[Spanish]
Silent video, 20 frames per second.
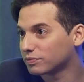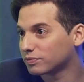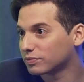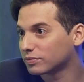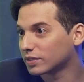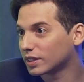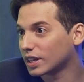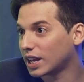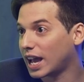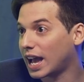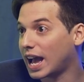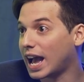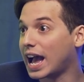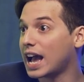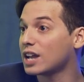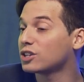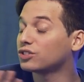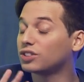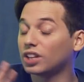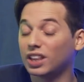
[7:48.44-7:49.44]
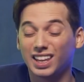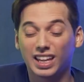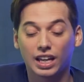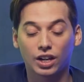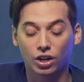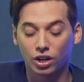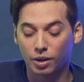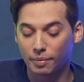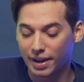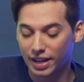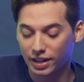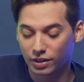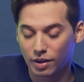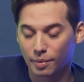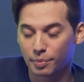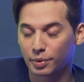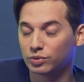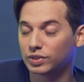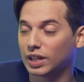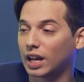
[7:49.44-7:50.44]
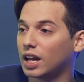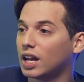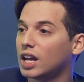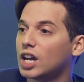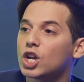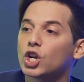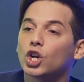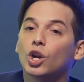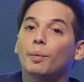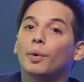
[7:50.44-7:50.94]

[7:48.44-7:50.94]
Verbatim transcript: no me digas ninguna ah, pregunta. Ah, yo te dije no, no todo lo contrario.